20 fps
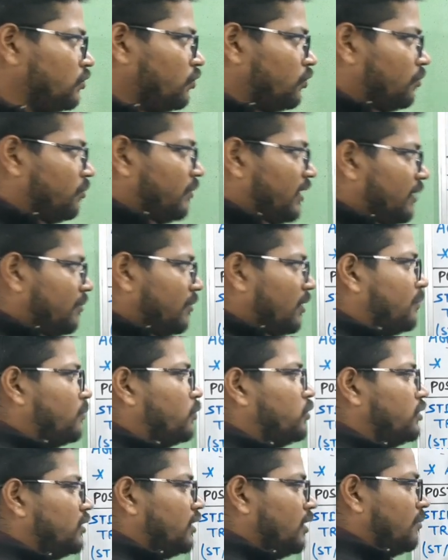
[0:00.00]
जो मेन मेन
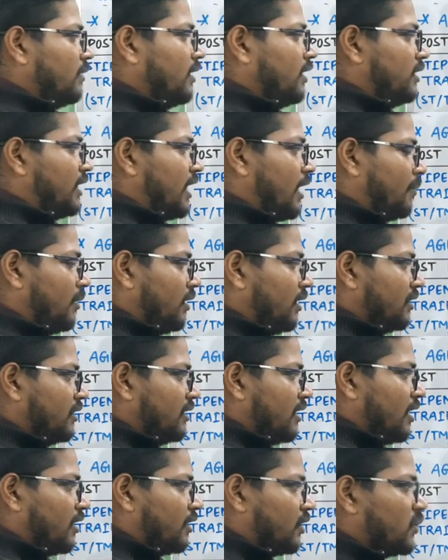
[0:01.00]
पोस्ट है मैंने यहाँ पर लिख
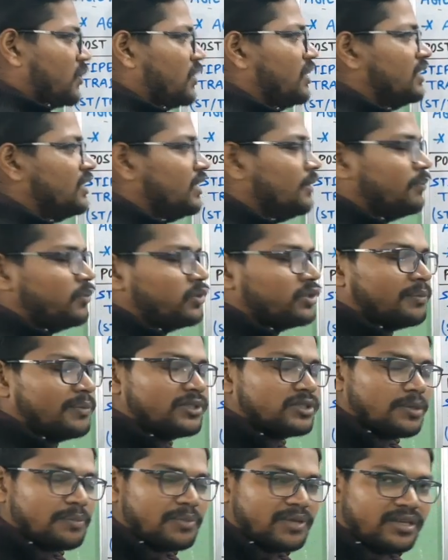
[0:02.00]
दिया है क्योंकि इसी पोस्ट
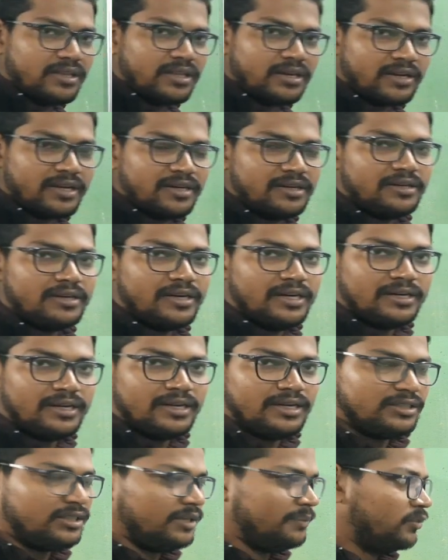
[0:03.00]
में सबसे ज़्यादा कैंडिडेट
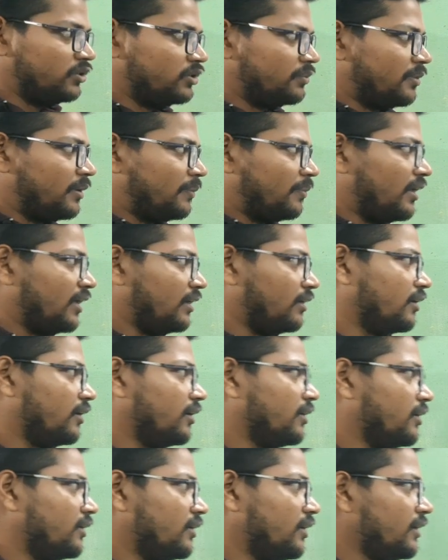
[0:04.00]
है इसी पोस्ट पर अप्लाई
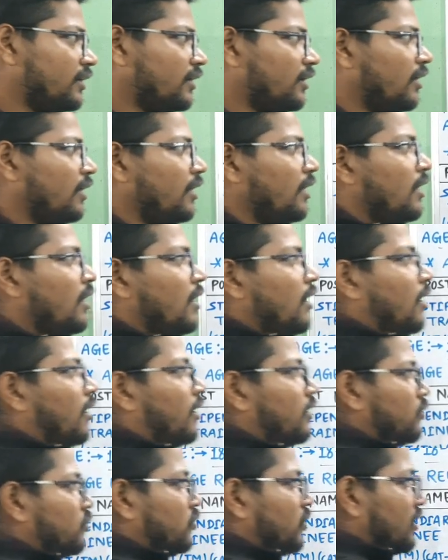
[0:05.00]
करेंगे ठीक है
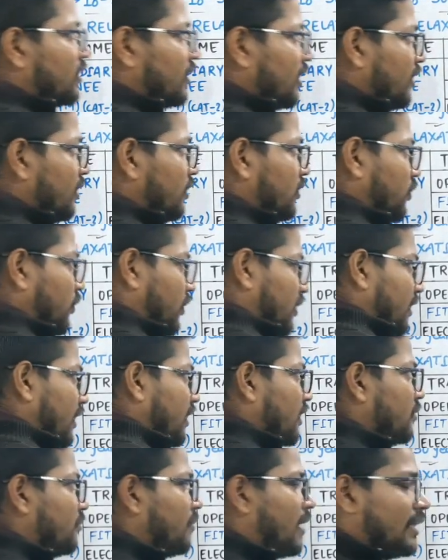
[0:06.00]
अगर दोस्तों इसकी योग्यता
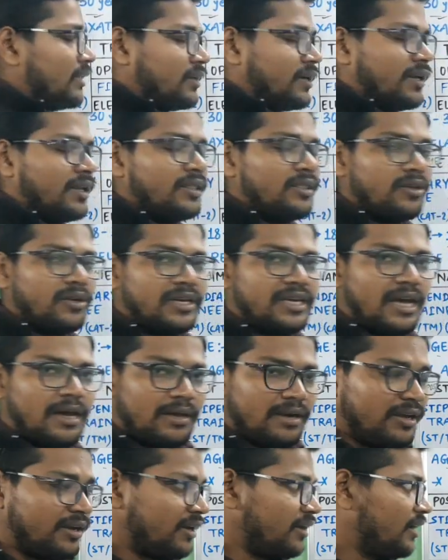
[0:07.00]
की बात करें तो
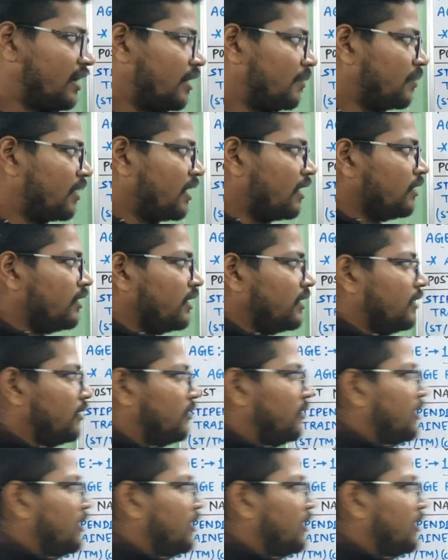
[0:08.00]
क्या लगेगा आपका देखिए